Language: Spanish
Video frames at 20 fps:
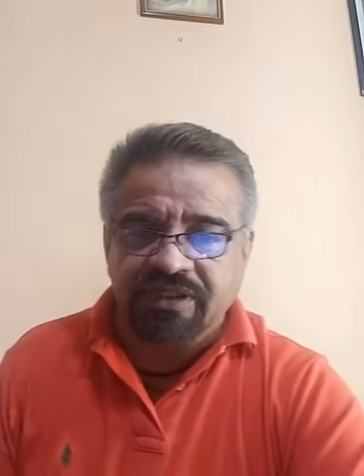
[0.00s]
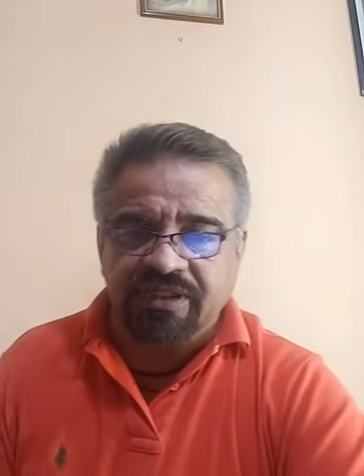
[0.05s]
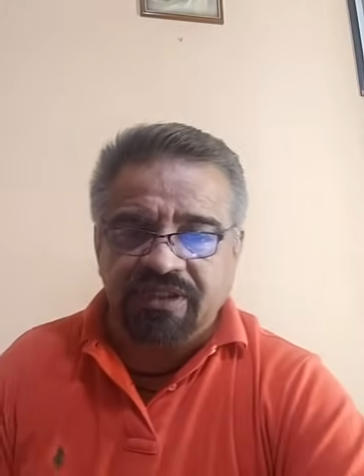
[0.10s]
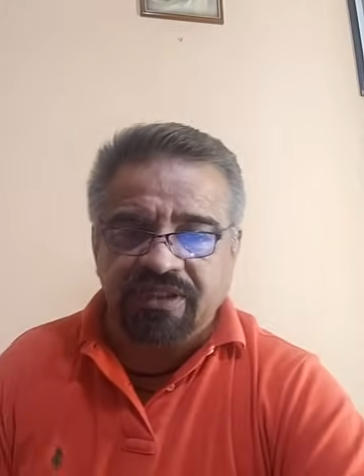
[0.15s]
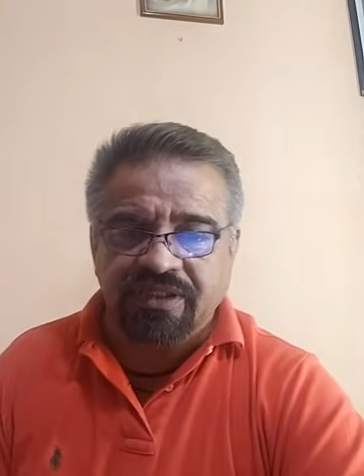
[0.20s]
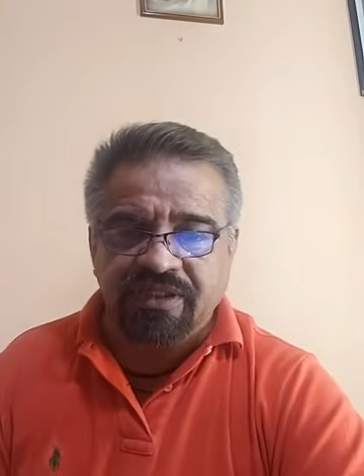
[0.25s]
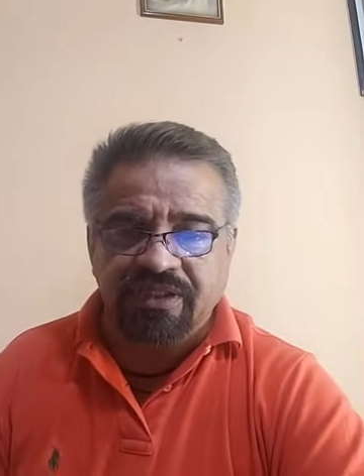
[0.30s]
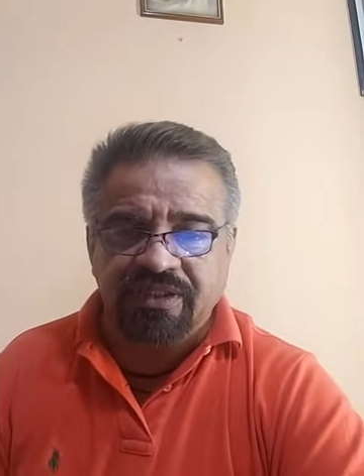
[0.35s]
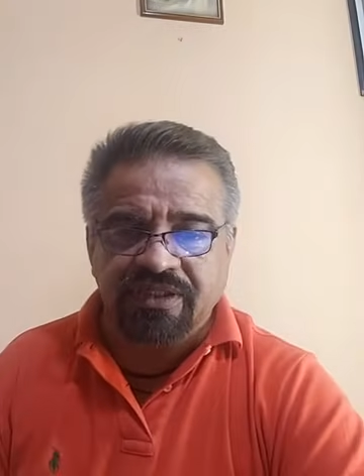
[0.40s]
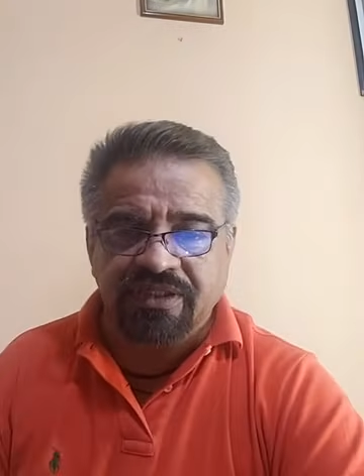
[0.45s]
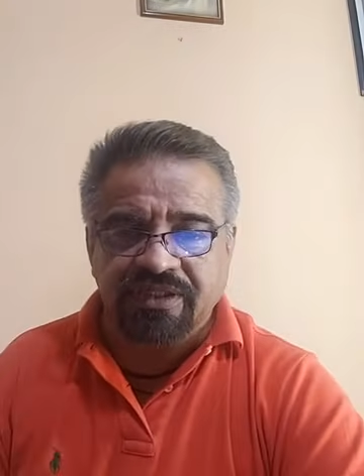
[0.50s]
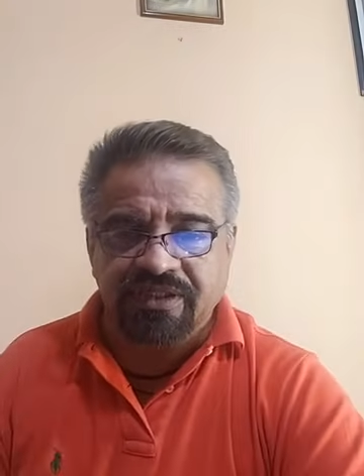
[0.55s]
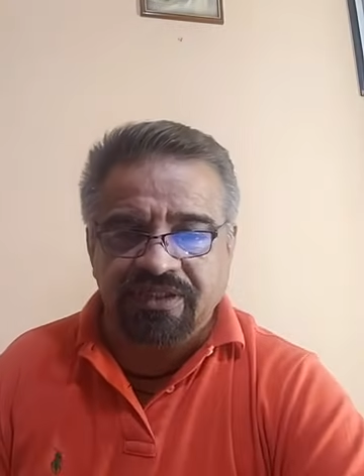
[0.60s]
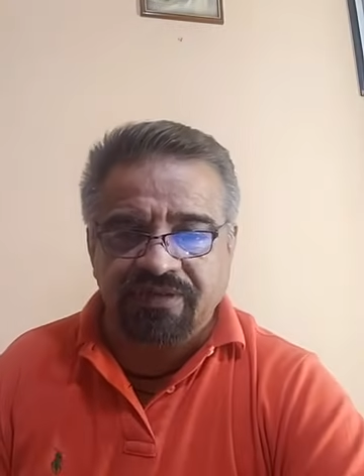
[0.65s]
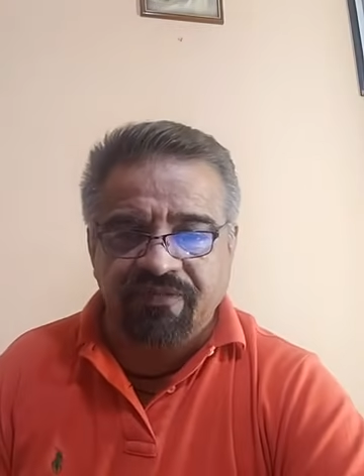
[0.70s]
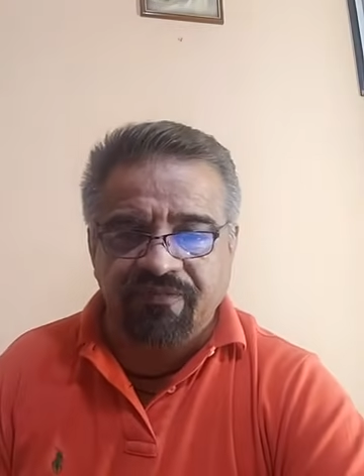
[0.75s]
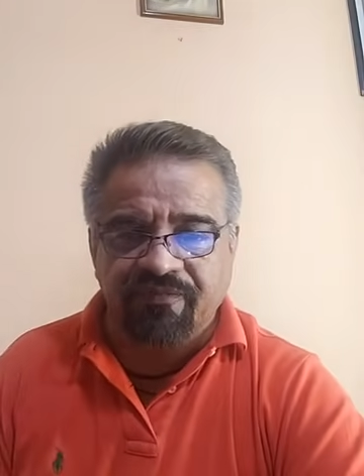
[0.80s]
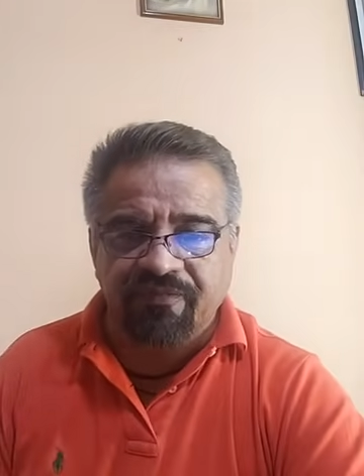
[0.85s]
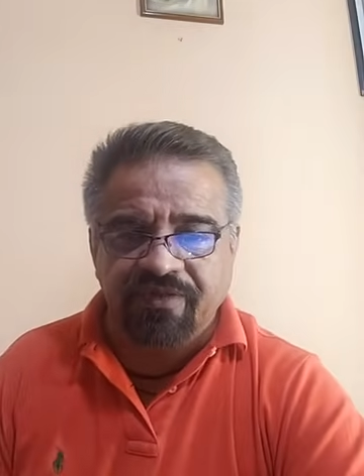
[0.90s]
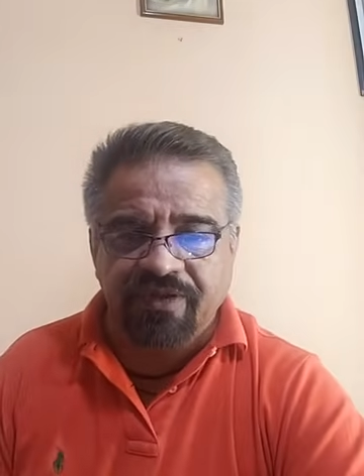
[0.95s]
y
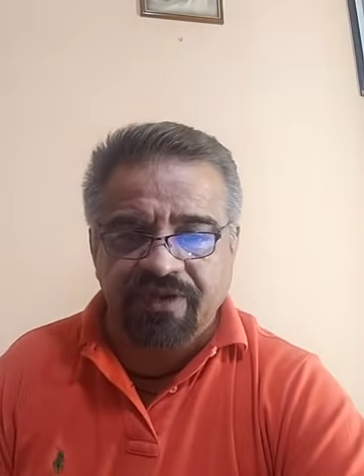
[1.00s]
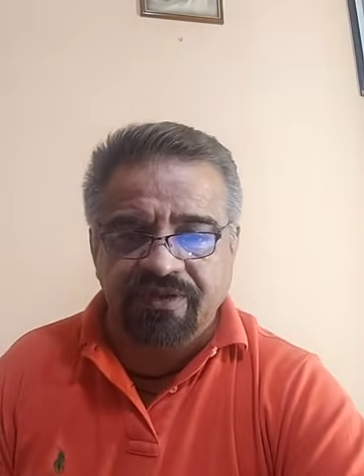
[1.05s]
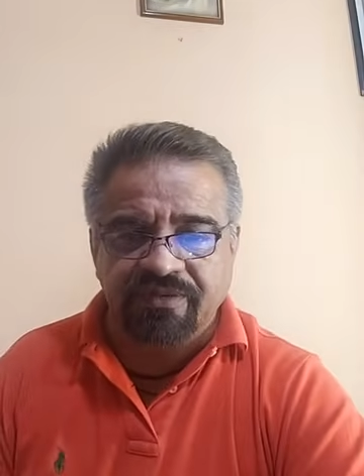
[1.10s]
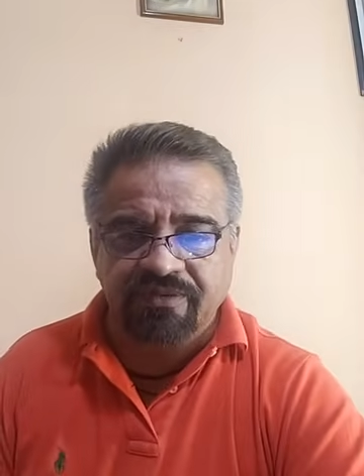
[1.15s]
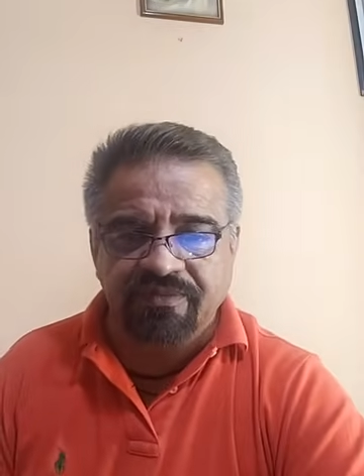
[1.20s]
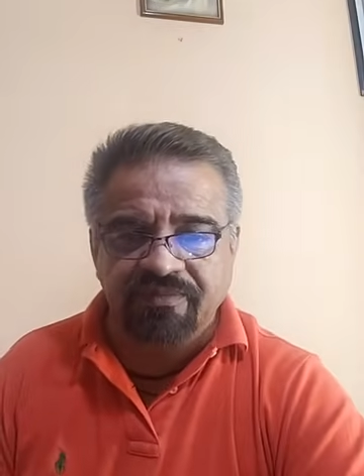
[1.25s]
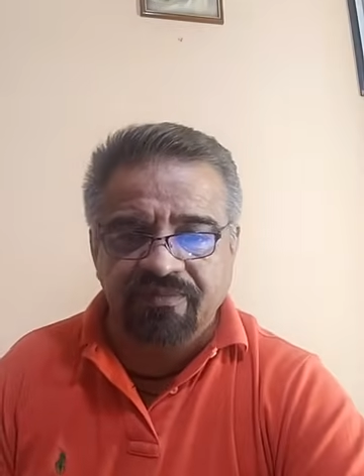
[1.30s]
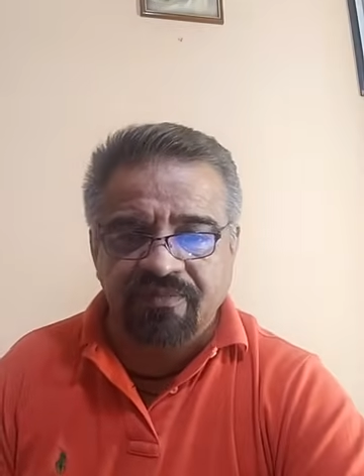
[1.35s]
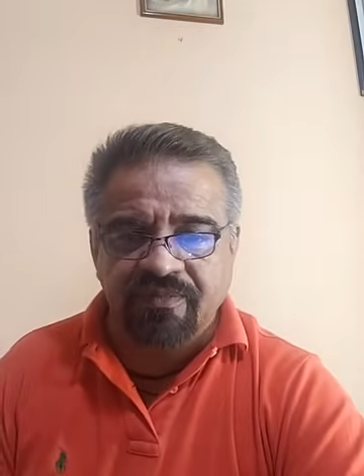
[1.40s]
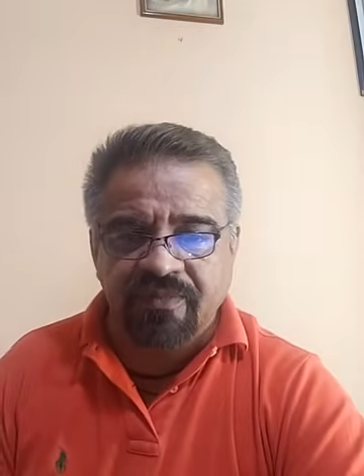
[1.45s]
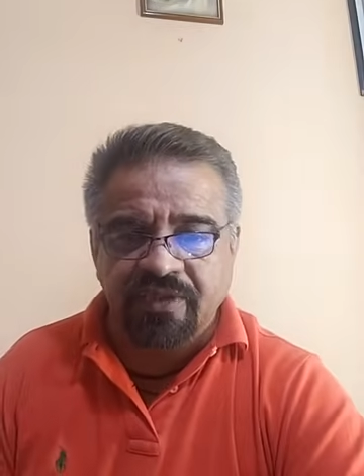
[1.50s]
en fin.